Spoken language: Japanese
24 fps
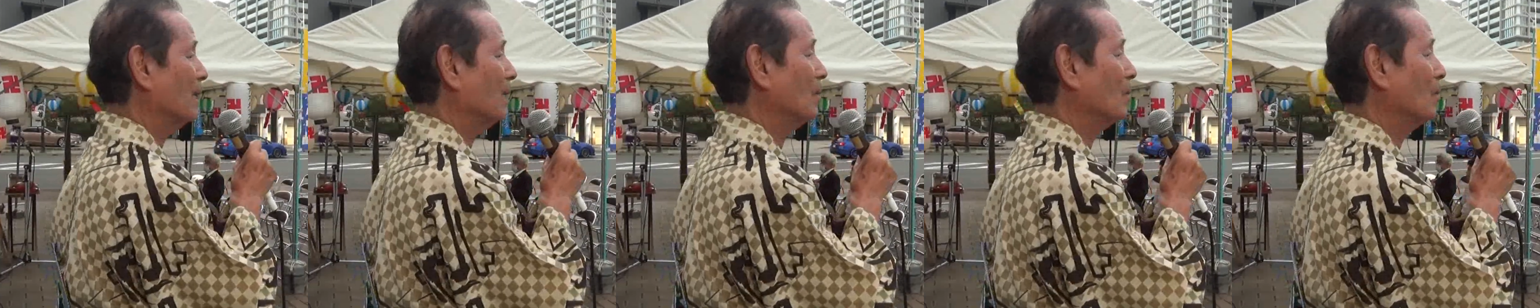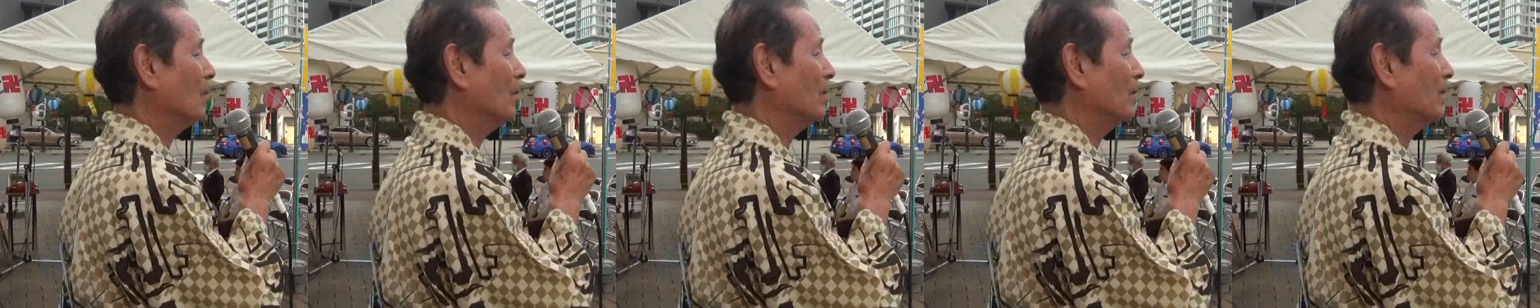
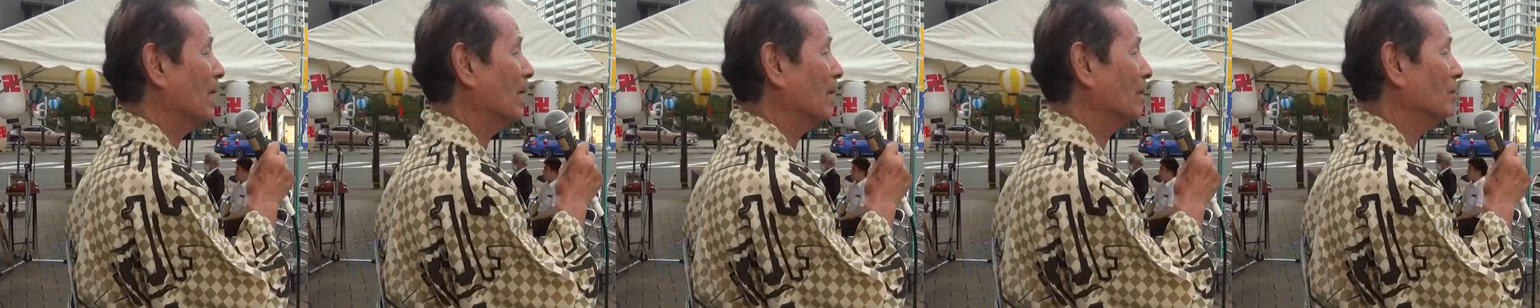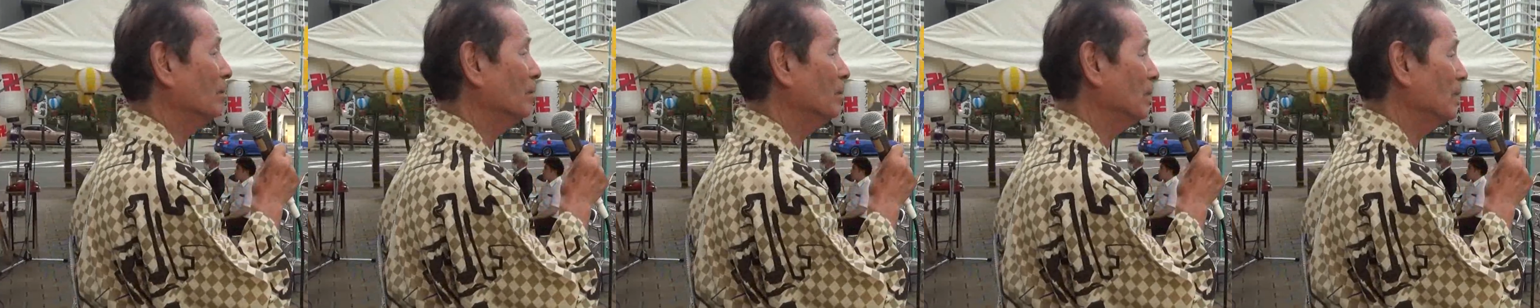開港
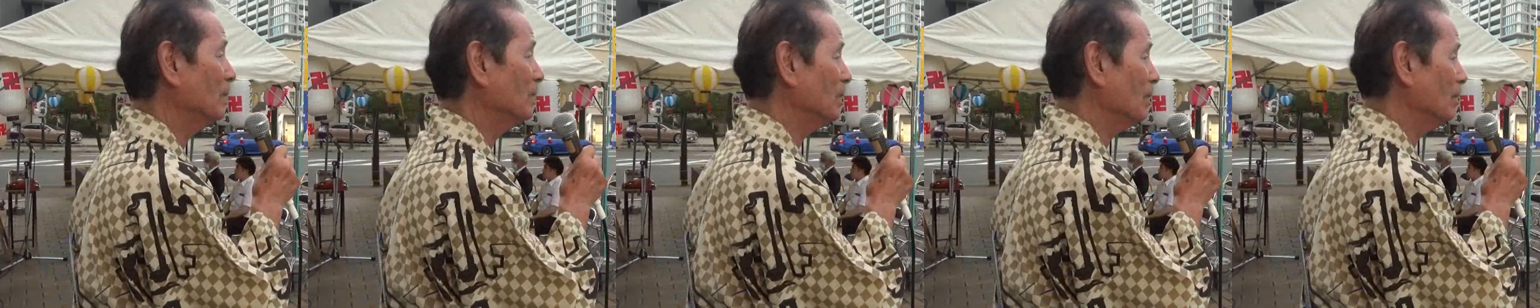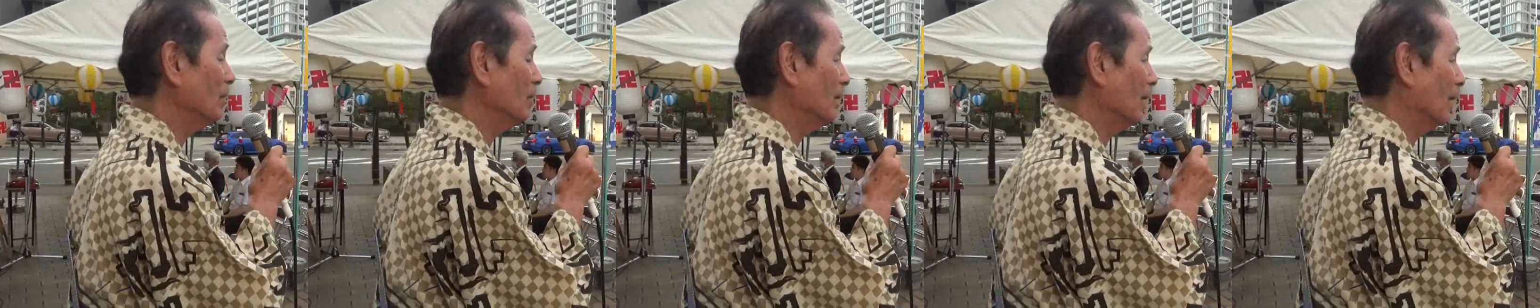
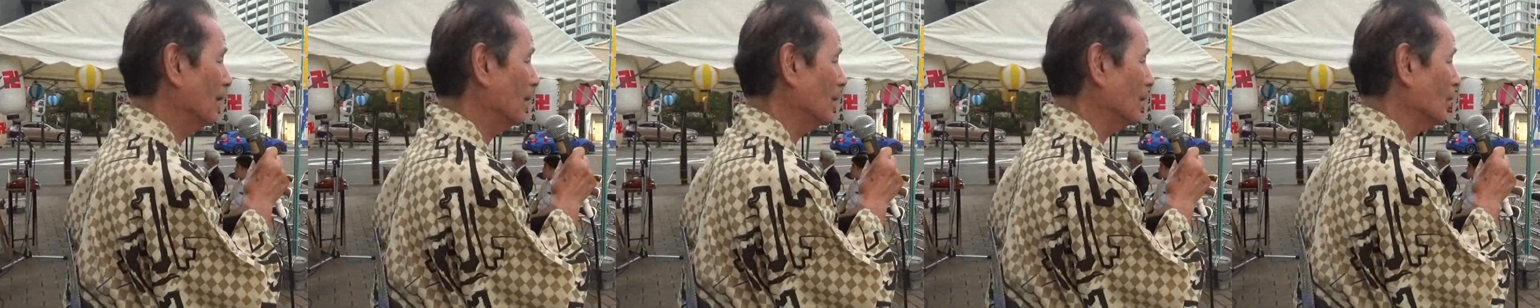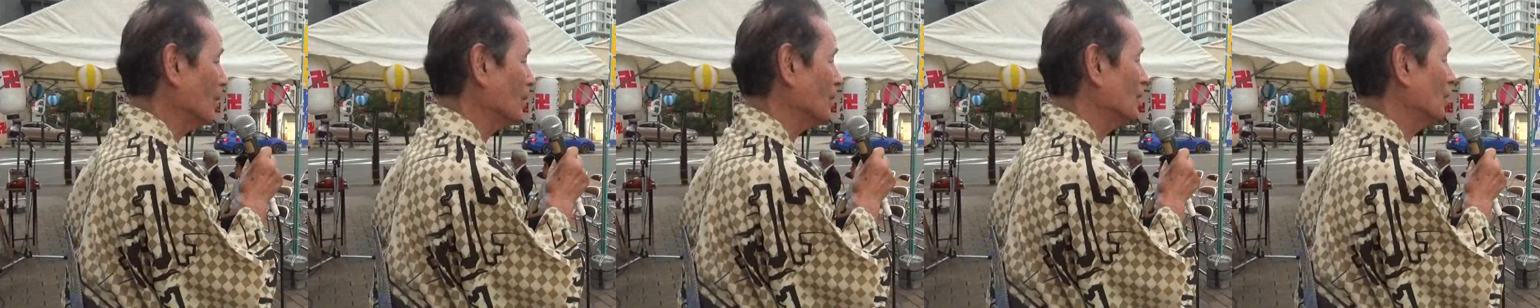120
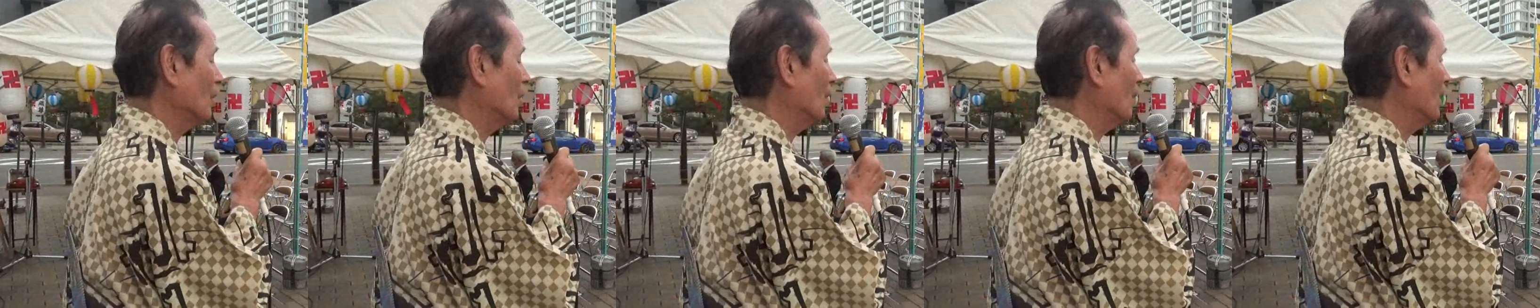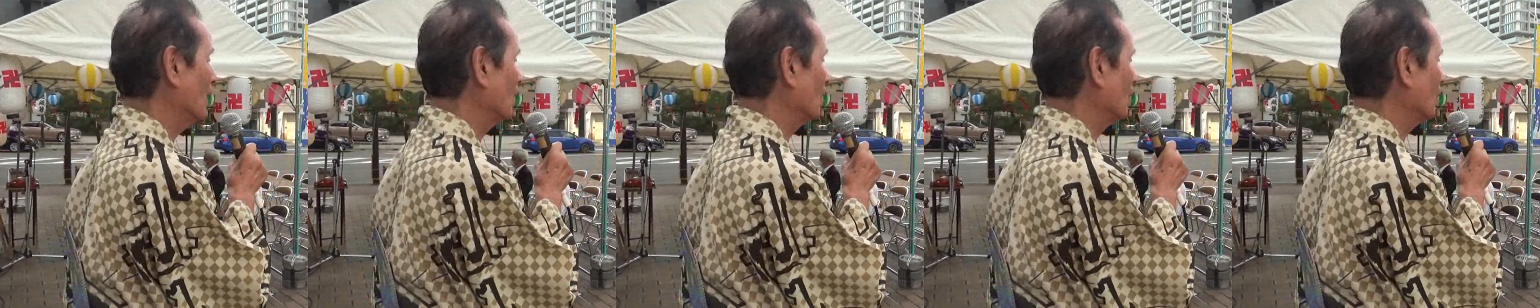年の昭
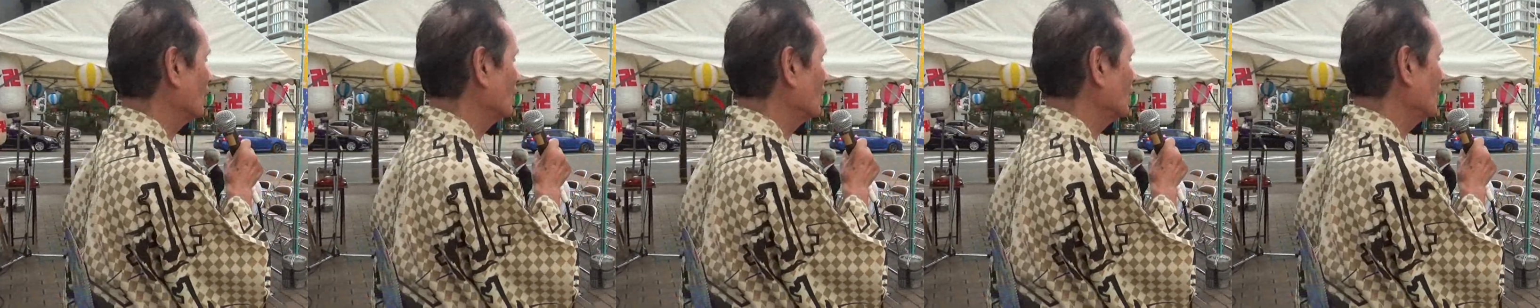和